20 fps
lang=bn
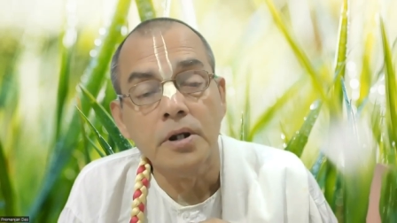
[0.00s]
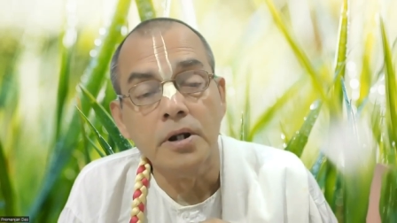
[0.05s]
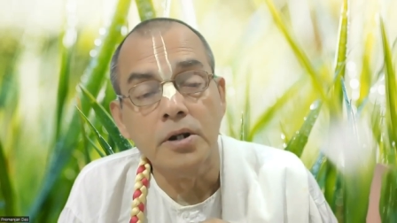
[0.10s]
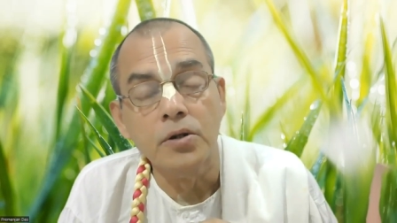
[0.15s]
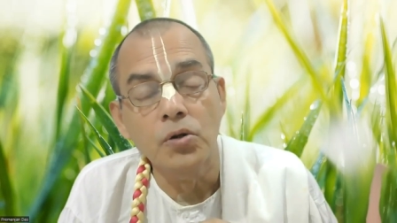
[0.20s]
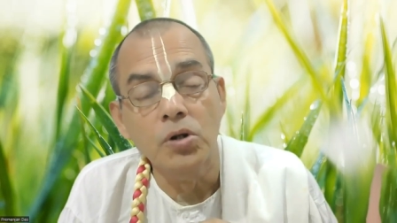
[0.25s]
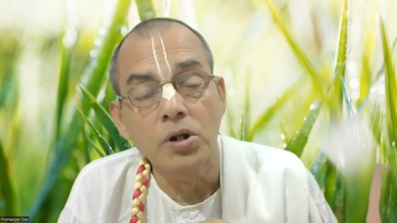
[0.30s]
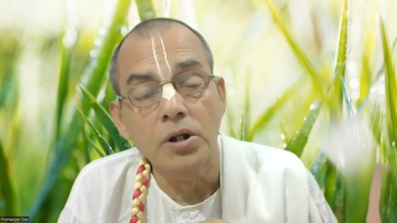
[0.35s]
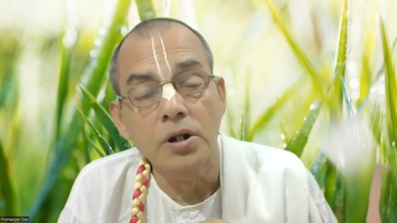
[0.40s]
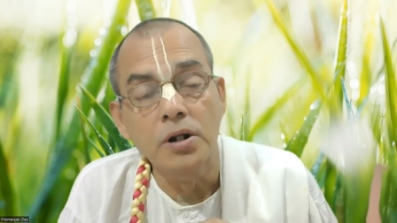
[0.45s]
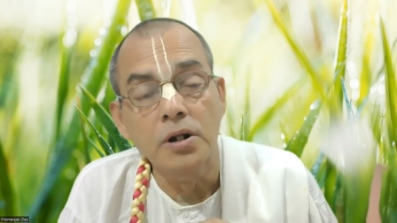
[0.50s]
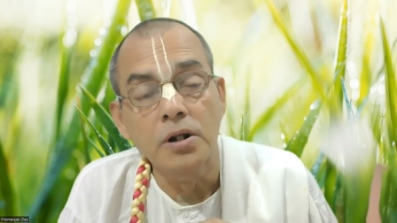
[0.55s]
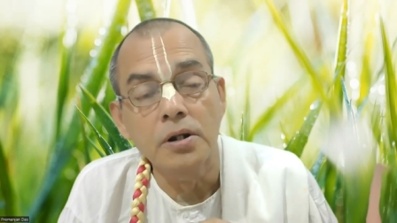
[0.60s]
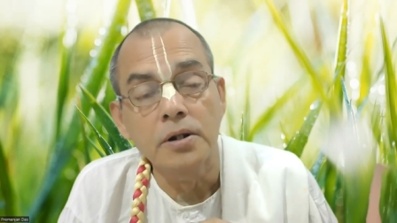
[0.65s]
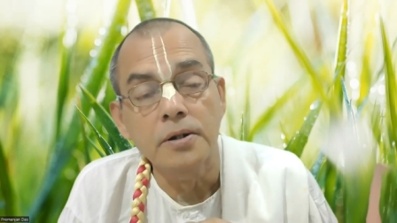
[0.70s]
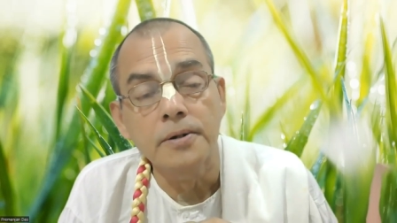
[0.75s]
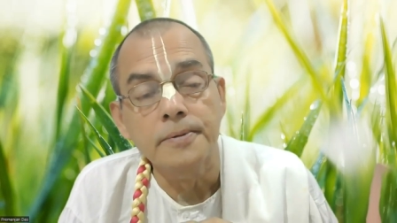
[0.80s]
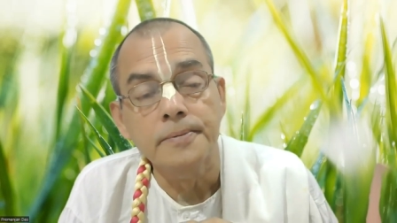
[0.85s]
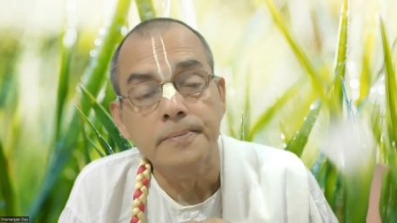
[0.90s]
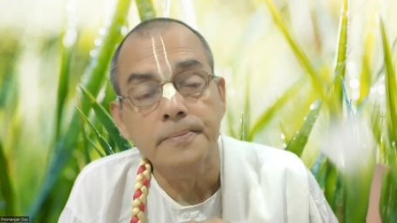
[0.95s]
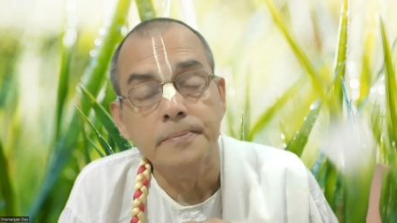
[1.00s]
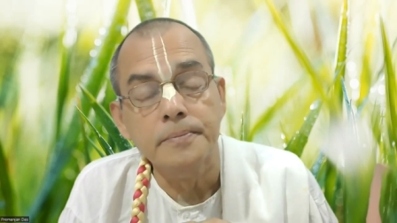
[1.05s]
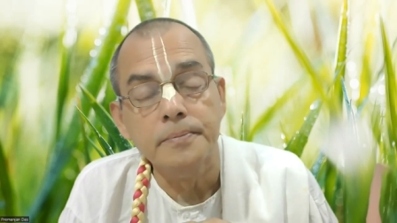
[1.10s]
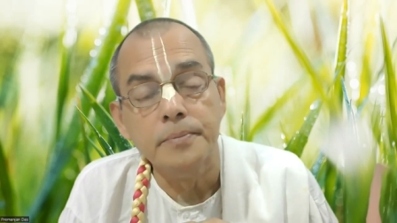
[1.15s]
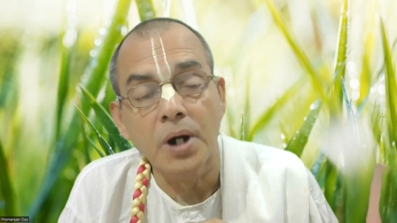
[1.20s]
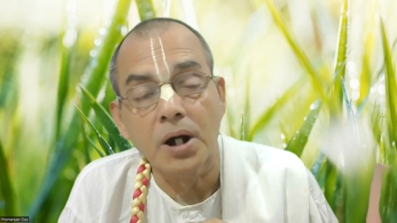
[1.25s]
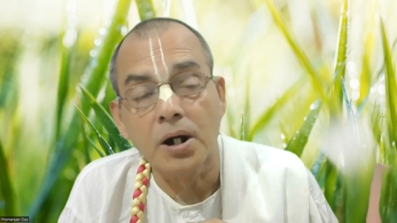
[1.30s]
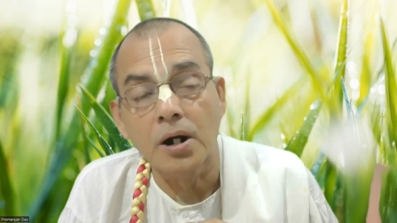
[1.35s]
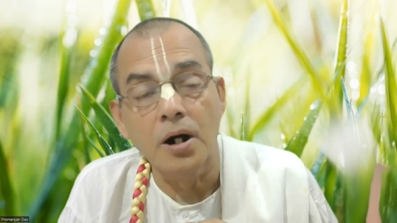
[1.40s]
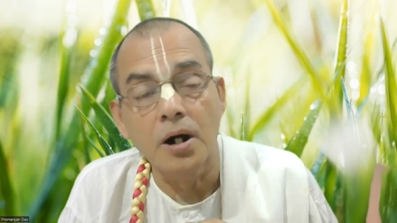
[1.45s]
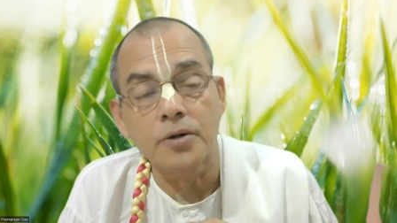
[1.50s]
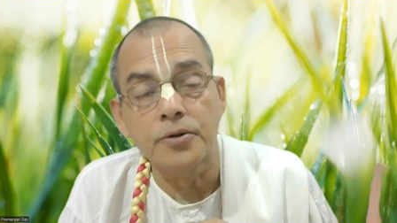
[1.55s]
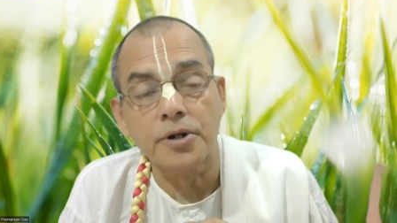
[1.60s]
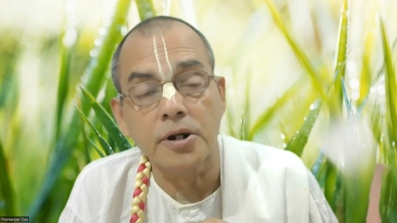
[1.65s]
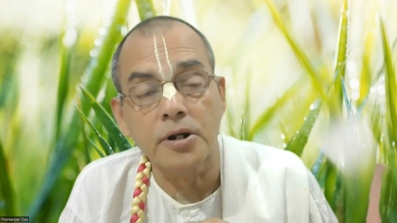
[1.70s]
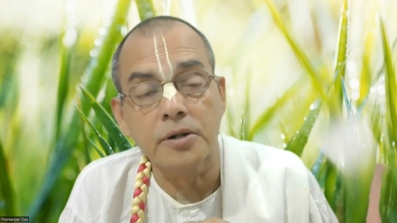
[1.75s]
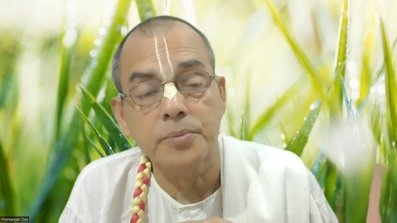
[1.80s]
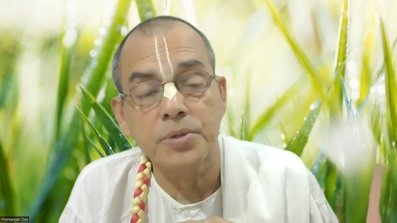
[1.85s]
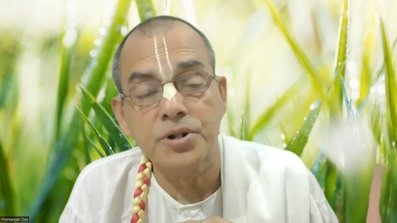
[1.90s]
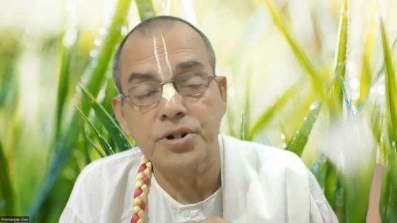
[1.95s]
এগুলি ব্যাখ্যা
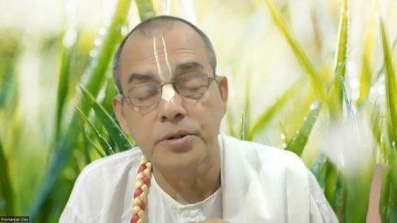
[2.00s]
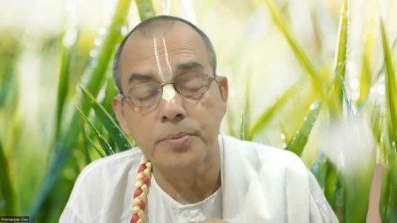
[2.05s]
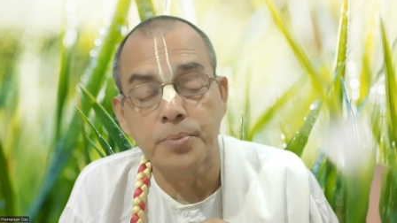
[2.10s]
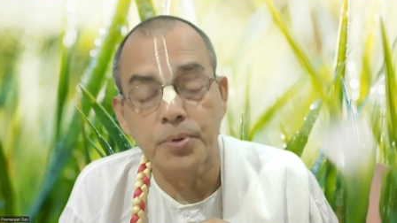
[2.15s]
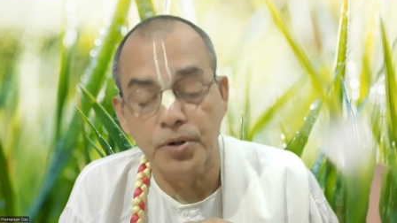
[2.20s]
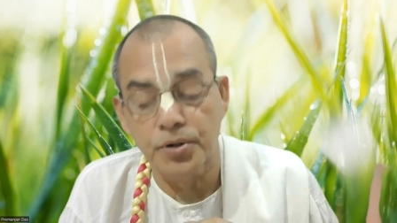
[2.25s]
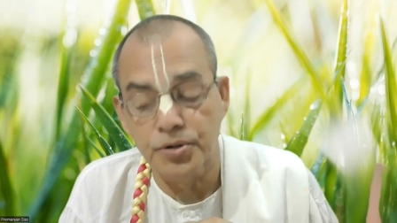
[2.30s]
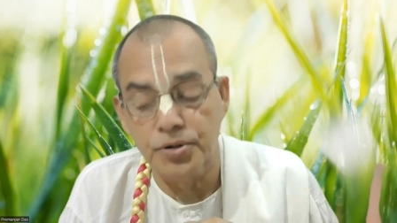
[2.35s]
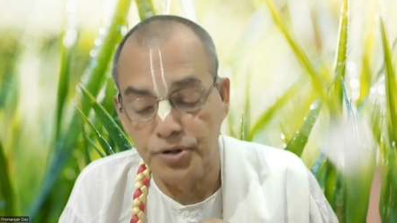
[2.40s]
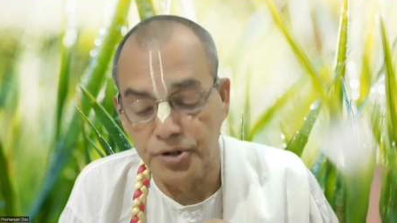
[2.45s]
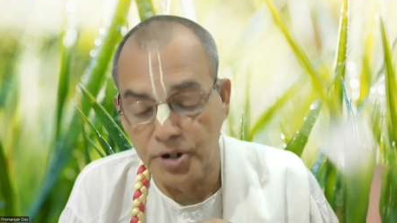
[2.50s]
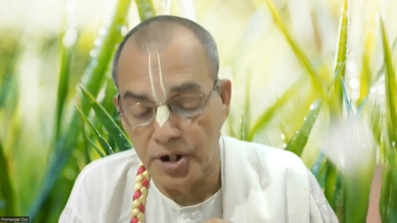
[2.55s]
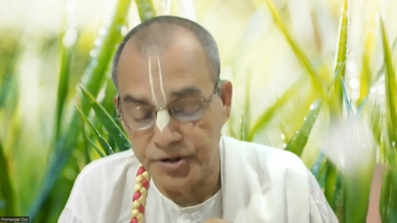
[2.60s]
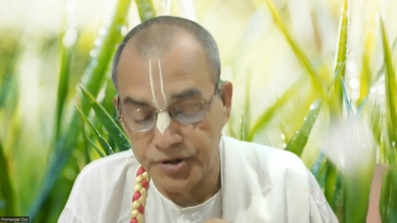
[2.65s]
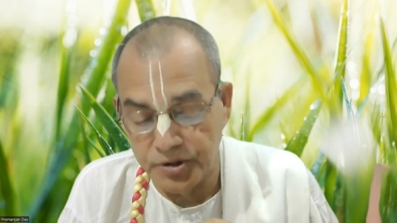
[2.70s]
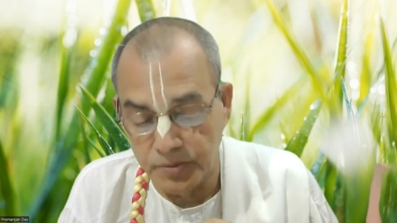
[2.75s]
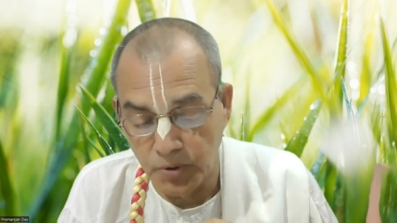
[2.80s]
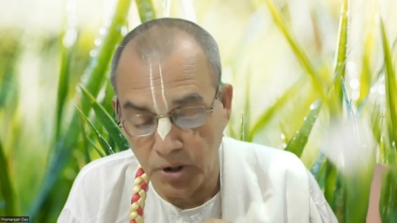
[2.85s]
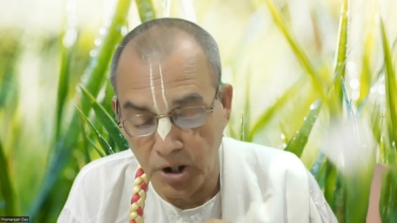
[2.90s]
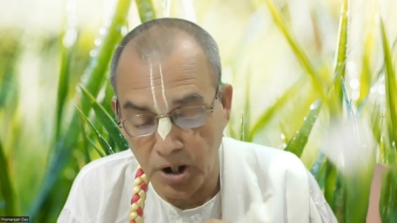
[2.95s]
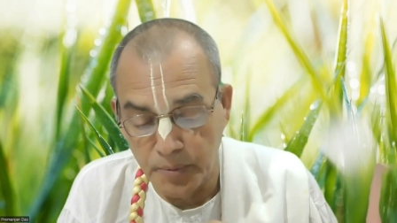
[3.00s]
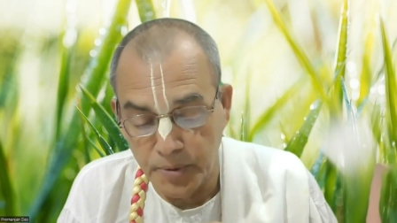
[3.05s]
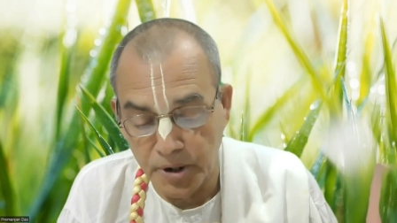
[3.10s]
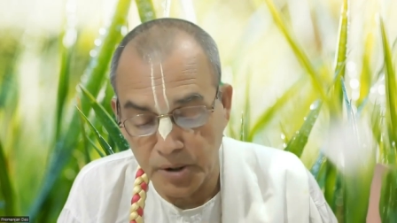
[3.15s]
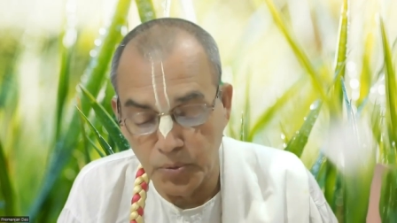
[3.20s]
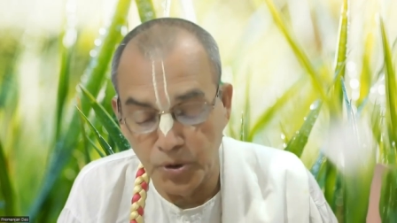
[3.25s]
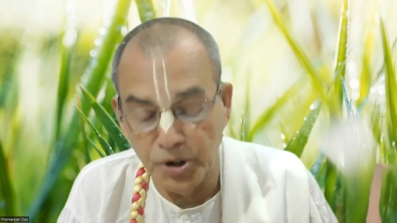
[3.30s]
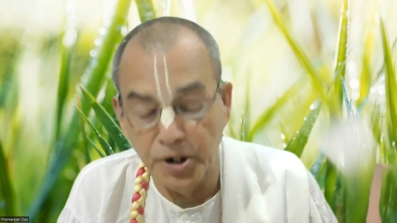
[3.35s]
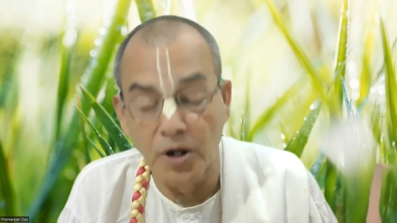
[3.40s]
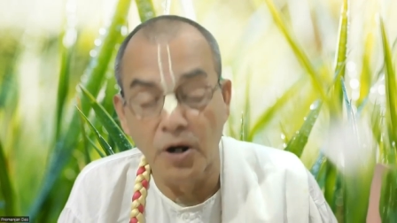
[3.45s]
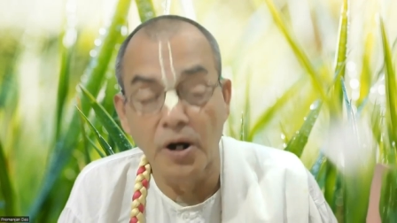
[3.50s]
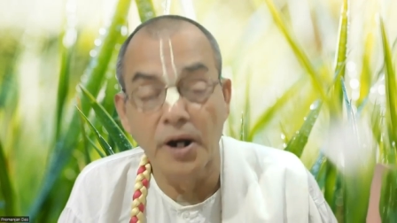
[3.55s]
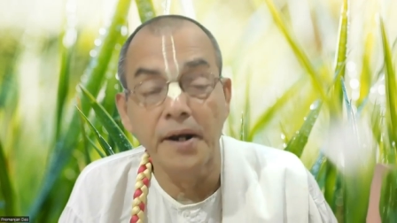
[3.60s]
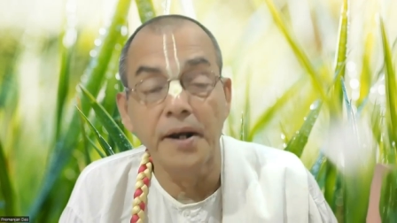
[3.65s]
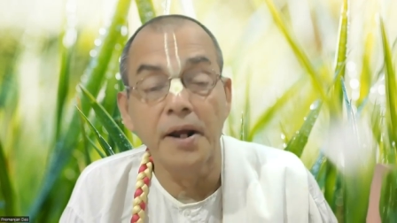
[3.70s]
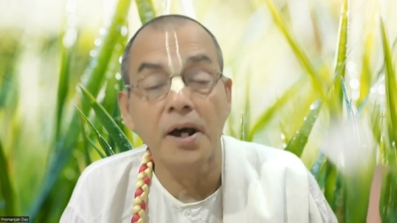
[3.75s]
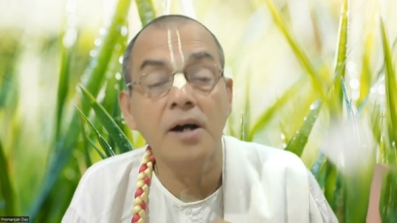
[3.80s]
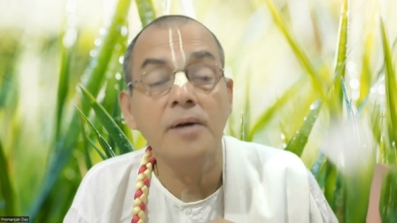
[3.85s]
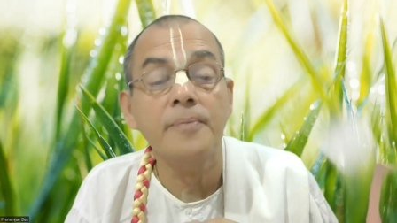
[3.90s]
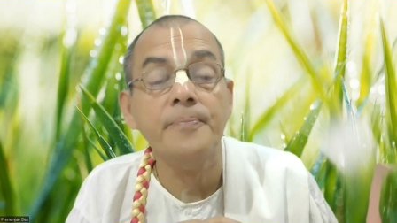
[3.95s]
করার বেশি প্রয়োজন আছে বলে আমার মনে
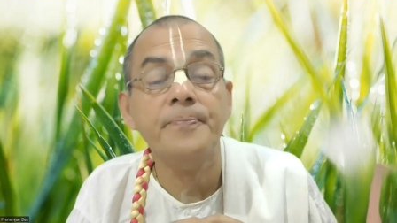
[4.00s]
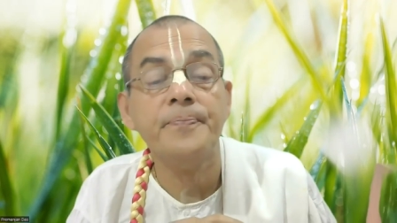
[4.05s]
হয় না